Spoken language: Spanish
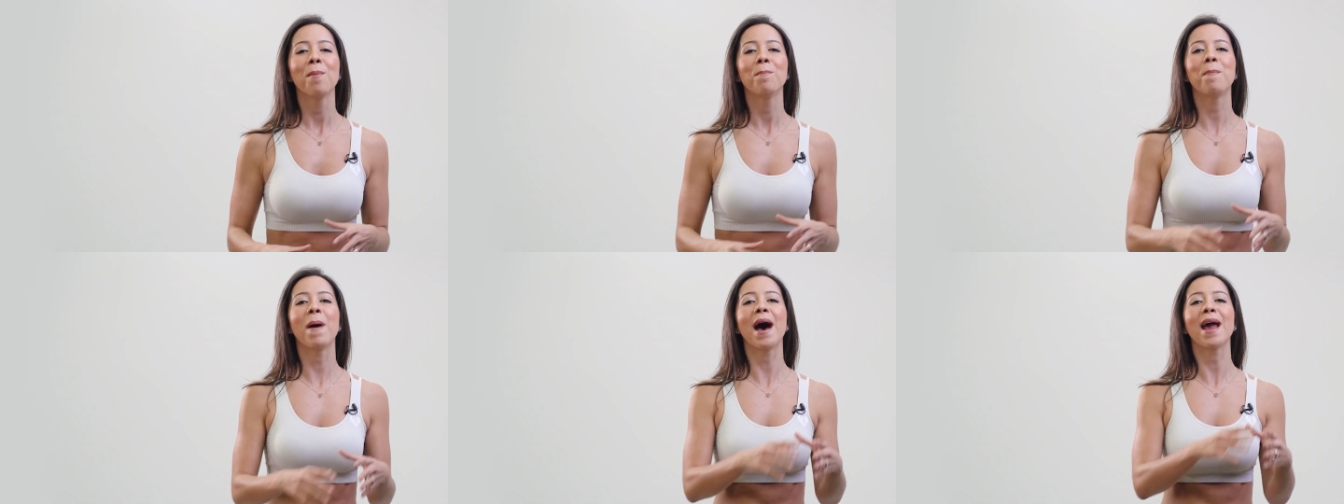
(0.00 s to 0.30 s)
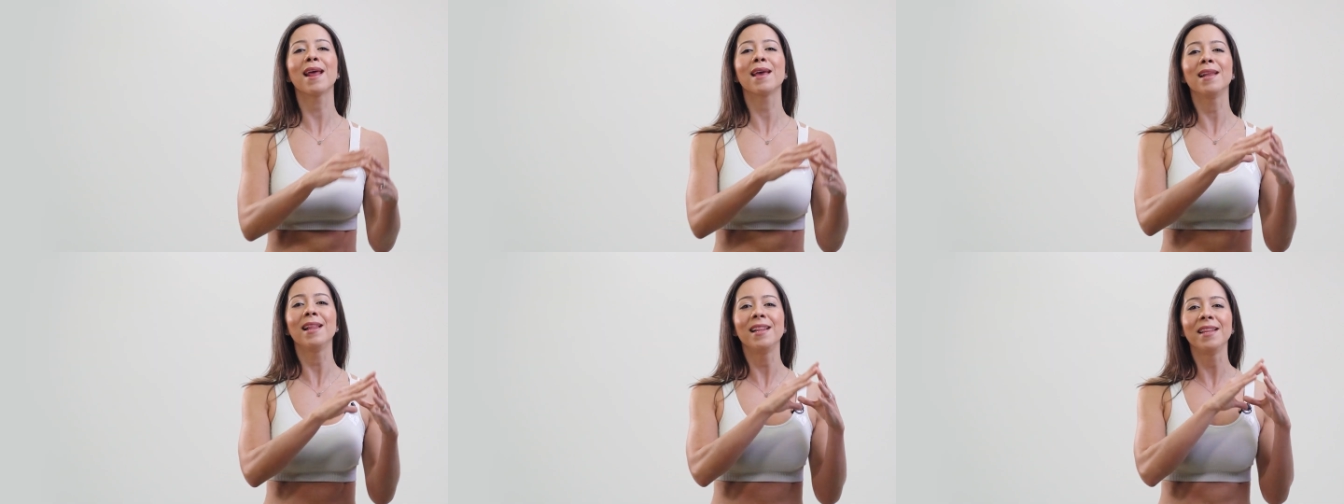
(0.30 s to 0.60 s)

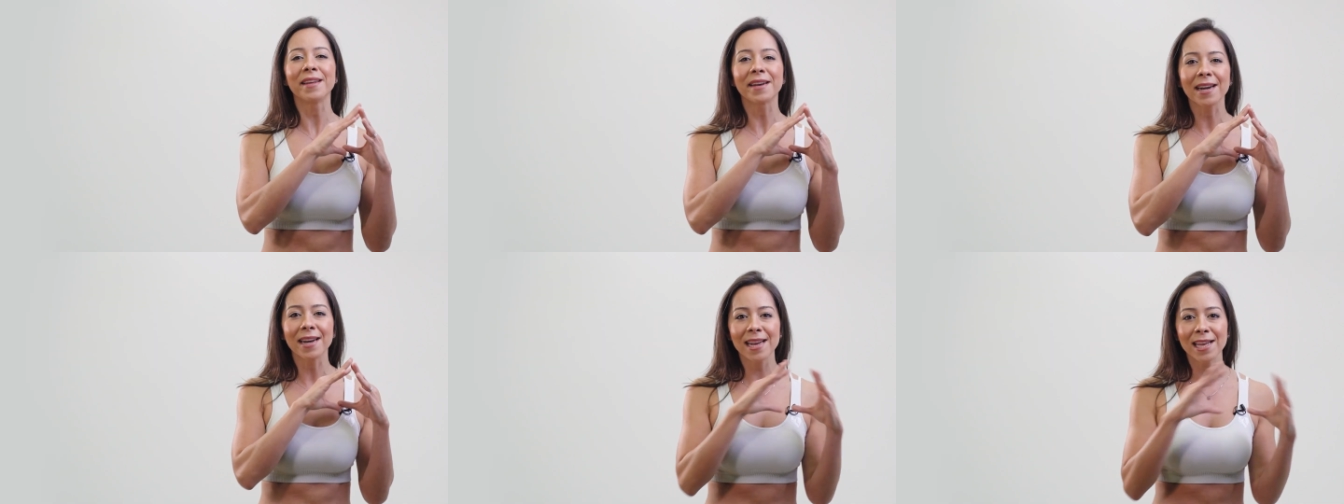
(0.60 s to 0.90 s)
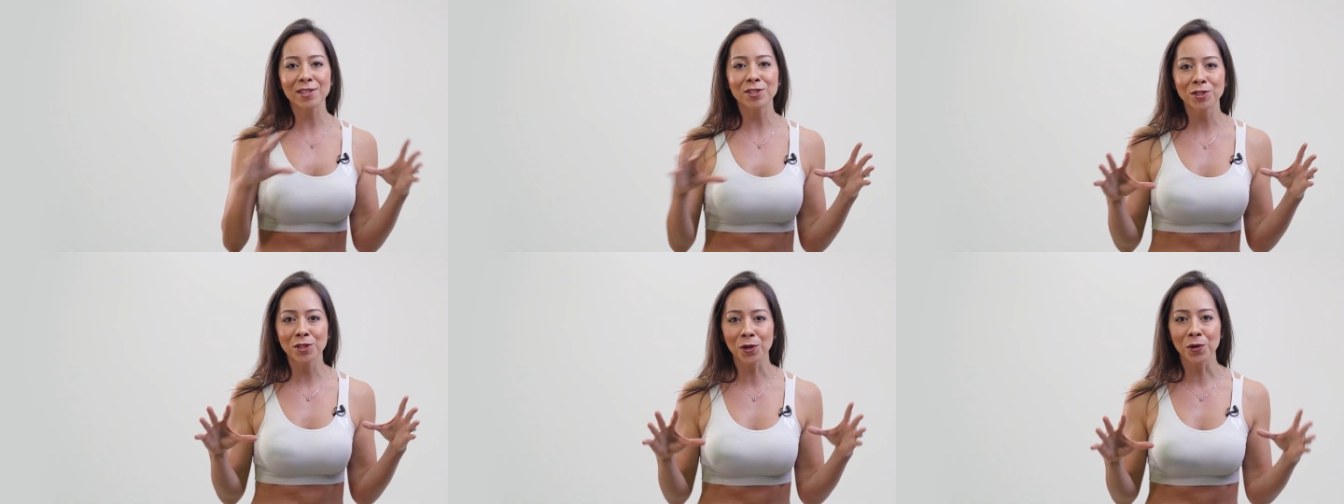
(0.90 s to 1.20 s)
para el
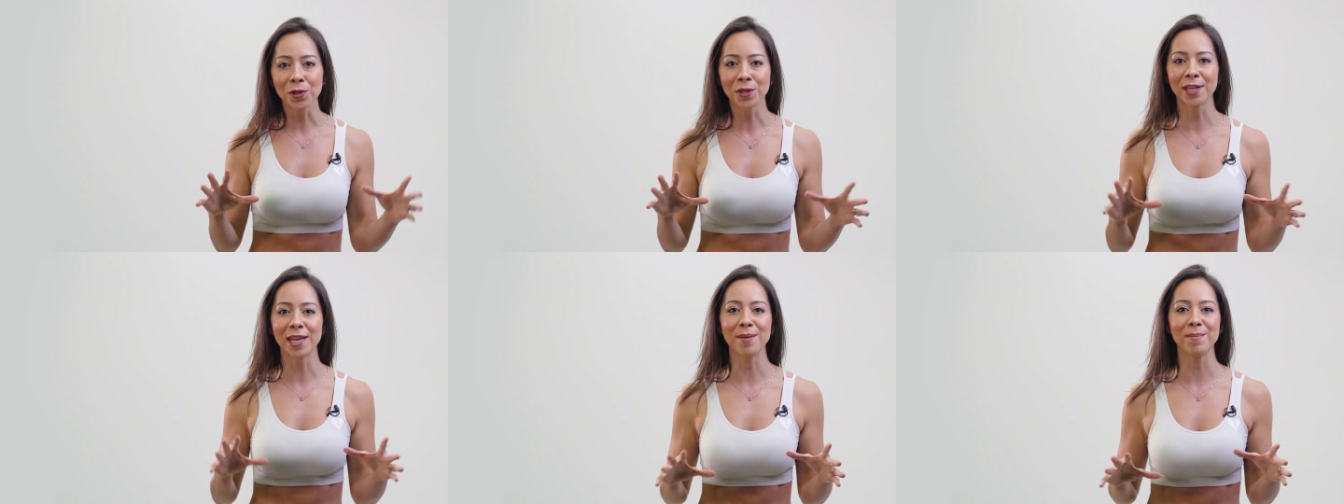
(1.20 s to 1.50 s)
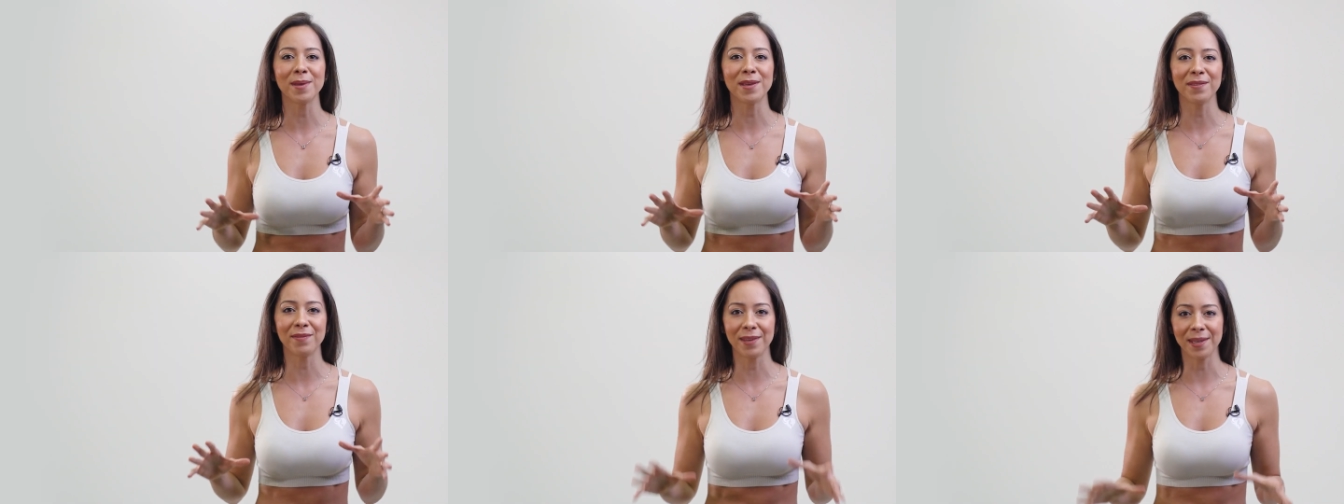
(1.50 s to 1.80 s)
resto de
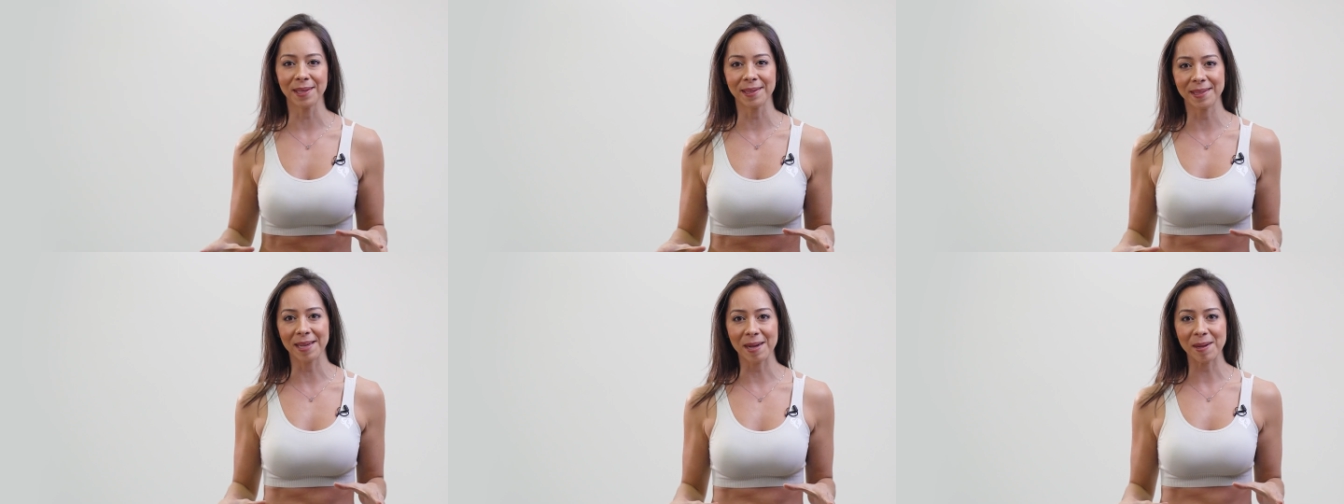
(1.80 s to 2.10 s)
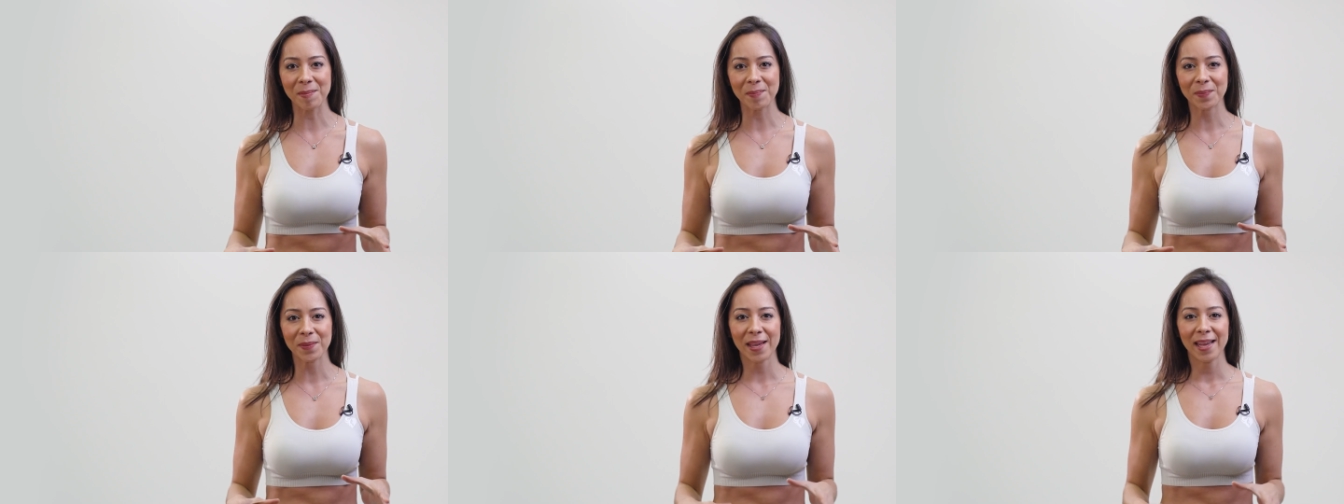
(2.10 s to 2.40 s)
mi vida.